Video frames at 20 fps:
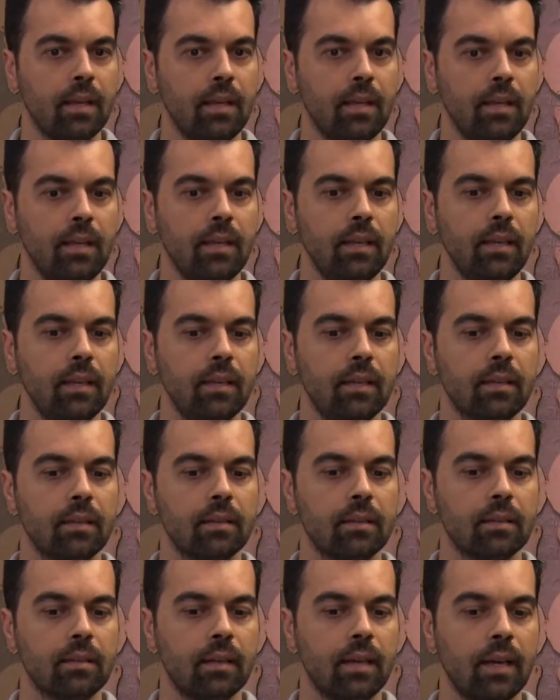E
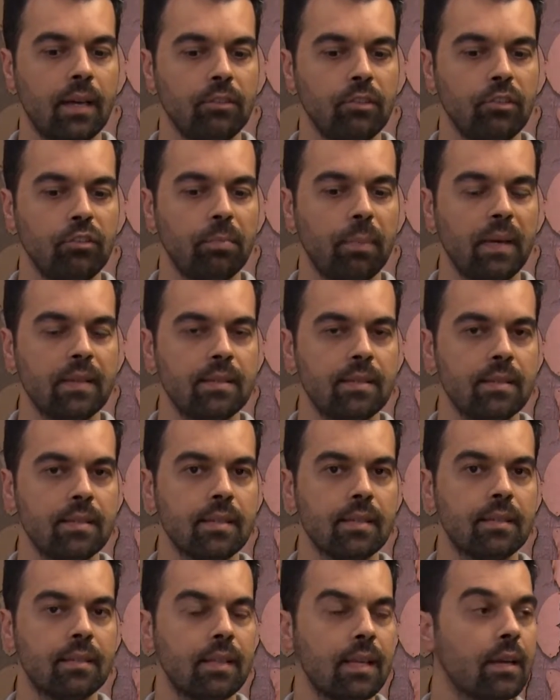a gente
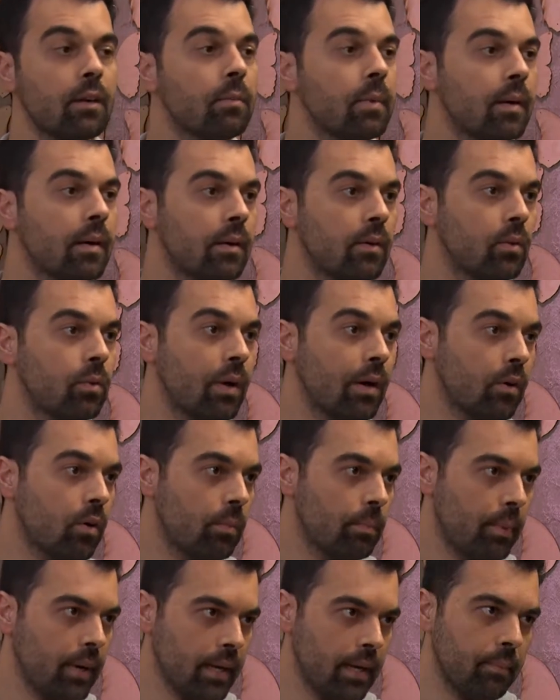precisa ter uma, um
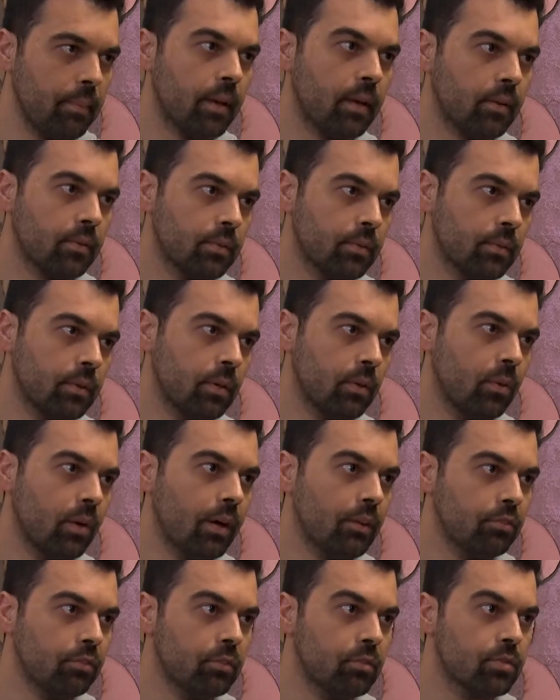acompanhamento. Eu
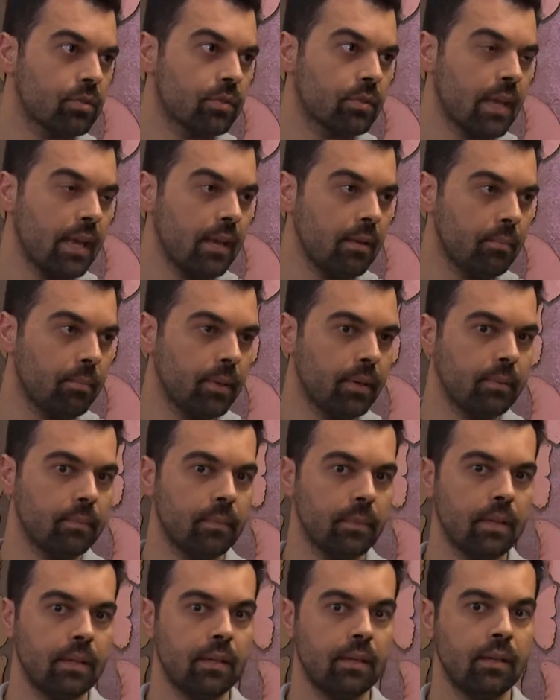gosto sempre
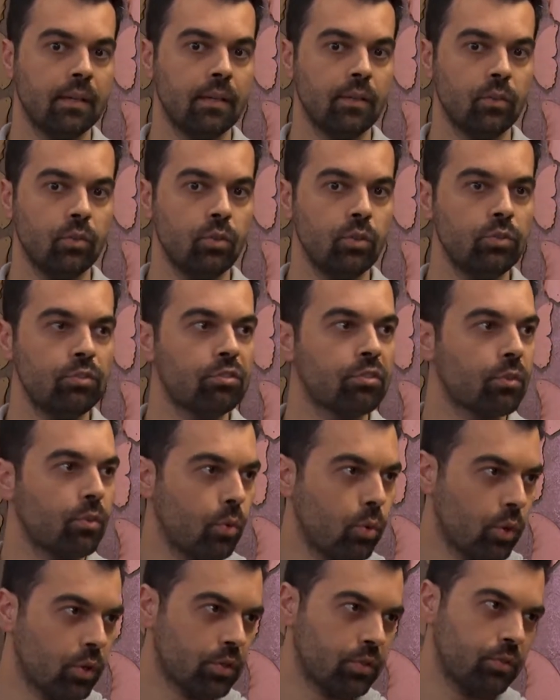dos
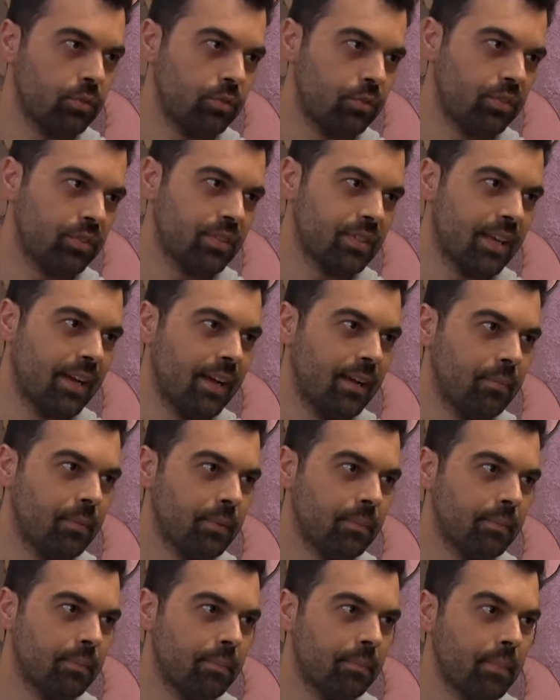cursos,
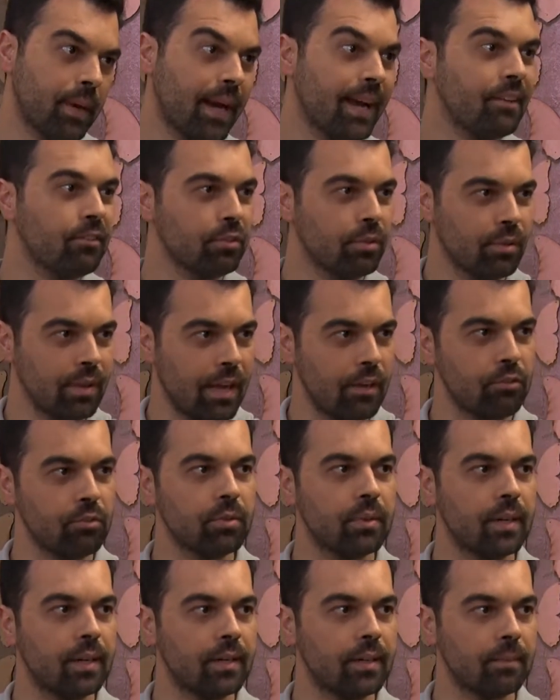sabe, para estudar
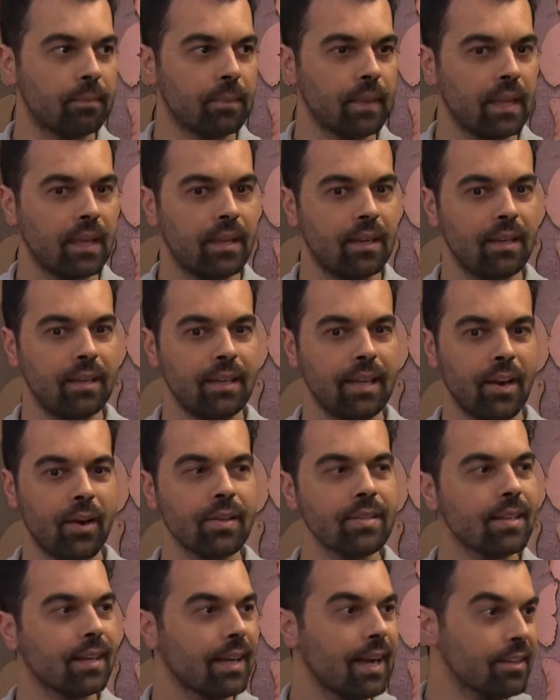Joana. E a
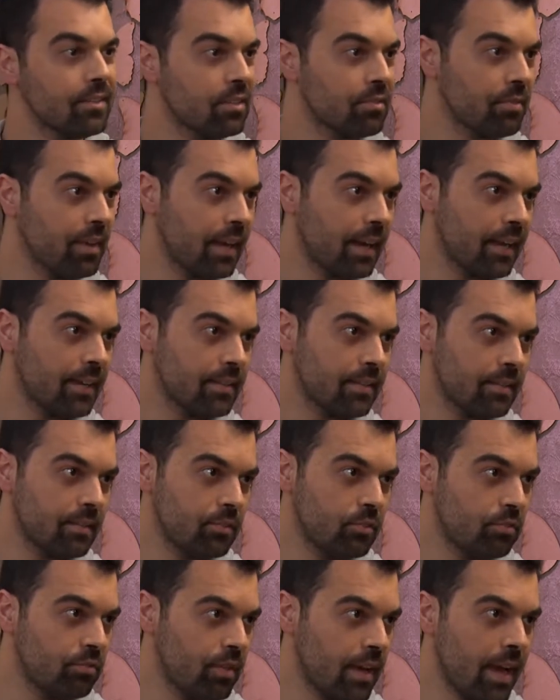nossa casa oferece
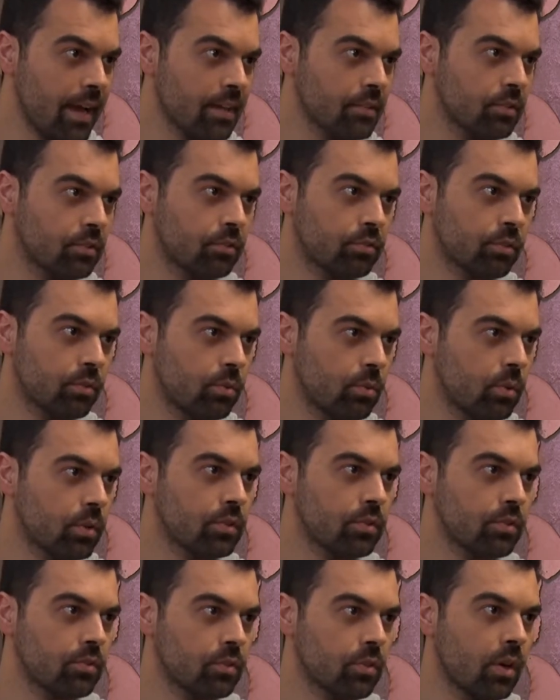diversos
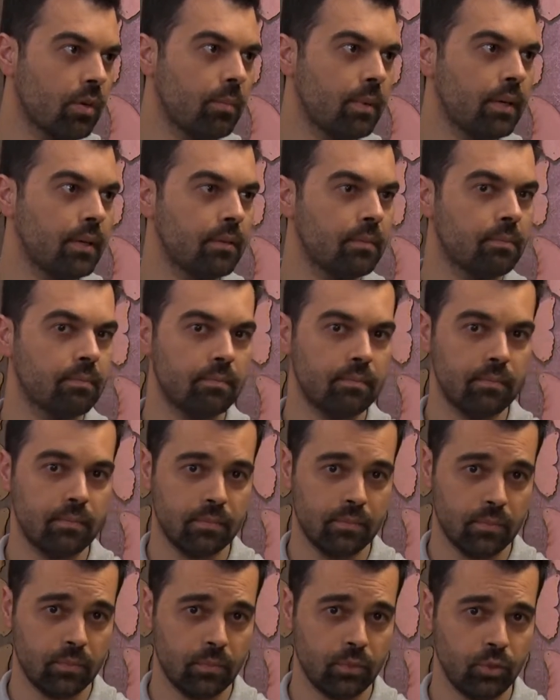cursos sobre
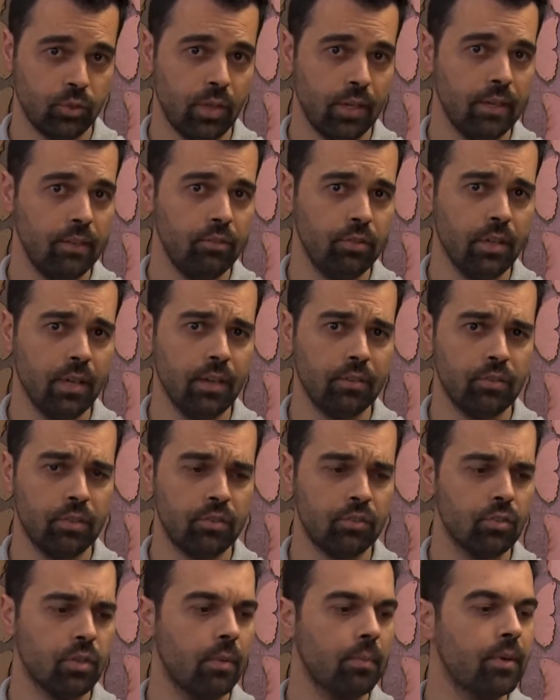Joana de
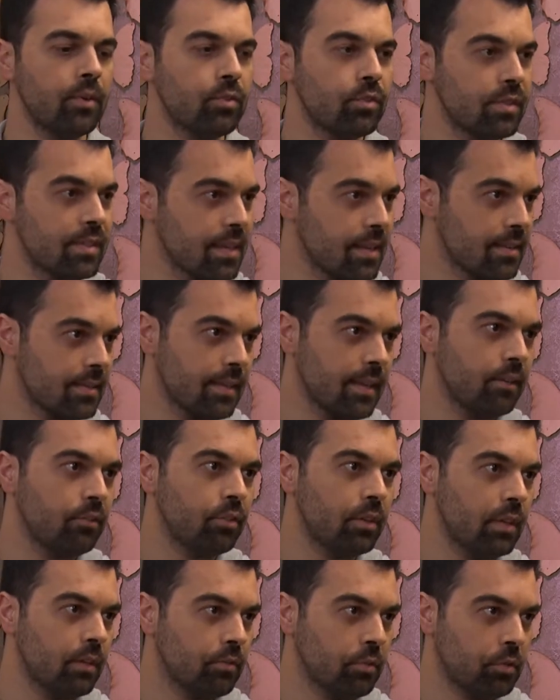Ângeles, sobre os 16
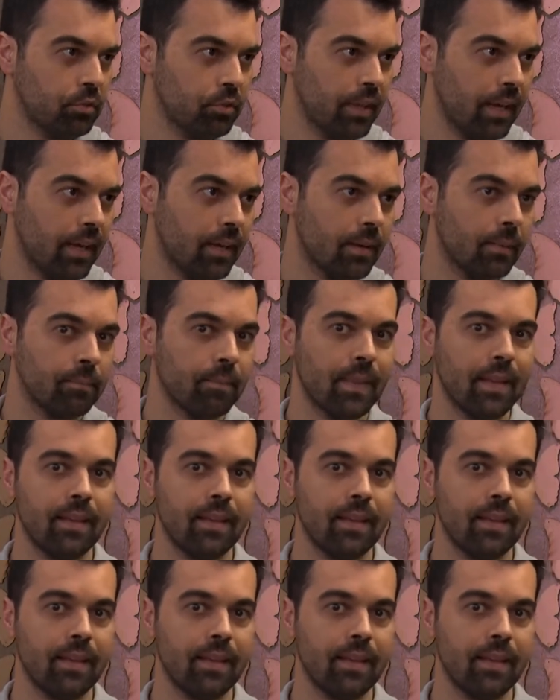livros dela.